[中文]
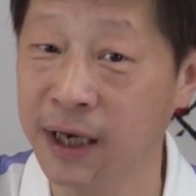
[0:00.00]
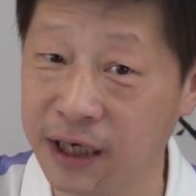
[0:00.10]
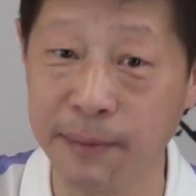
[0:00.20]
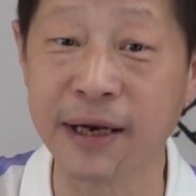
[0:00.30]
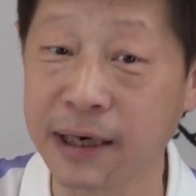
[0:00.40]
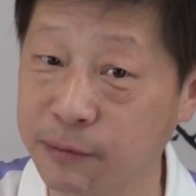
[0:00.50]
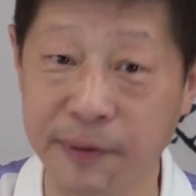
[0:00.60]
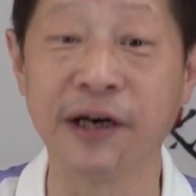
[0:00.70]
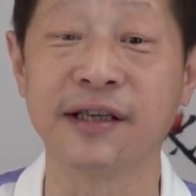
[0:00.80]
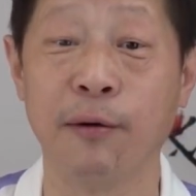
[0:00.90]
你们呢就
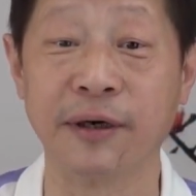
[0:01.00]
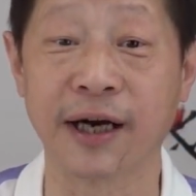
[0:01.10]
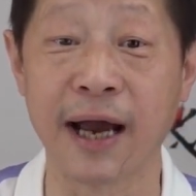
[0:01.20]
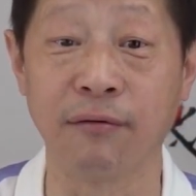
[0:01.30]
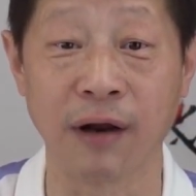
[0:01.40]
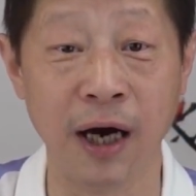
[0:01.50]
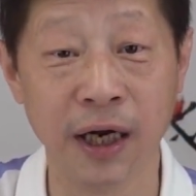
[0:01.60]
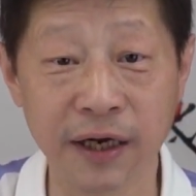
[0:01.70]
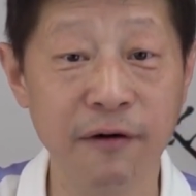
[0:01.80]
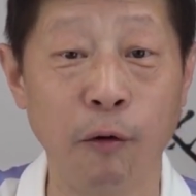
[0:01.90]
不要在我们这开户了，
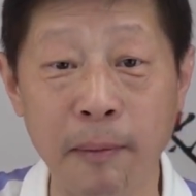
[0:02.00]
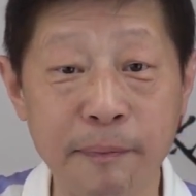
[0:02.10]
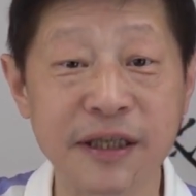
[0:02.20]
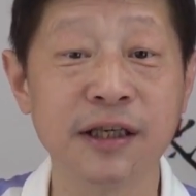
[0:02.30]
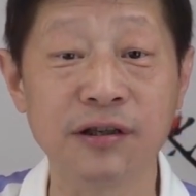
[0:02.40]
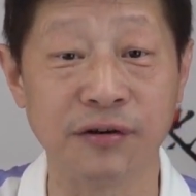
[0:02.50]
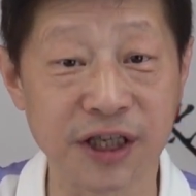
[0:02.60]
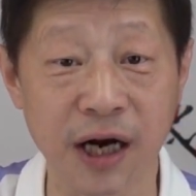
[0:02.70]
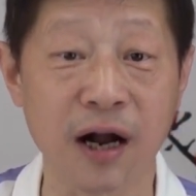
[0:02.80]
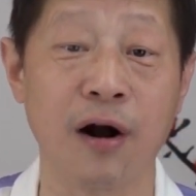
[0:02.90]
因为我们不接受
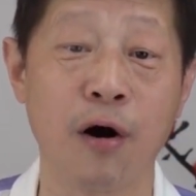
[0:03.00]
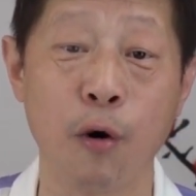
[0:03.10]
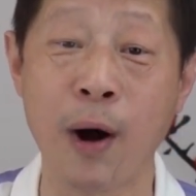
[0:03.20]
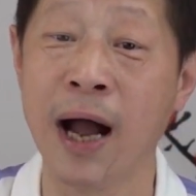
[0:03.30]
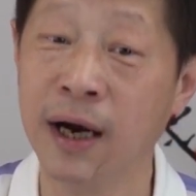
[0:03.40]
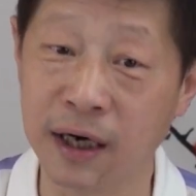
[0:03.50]
香港高官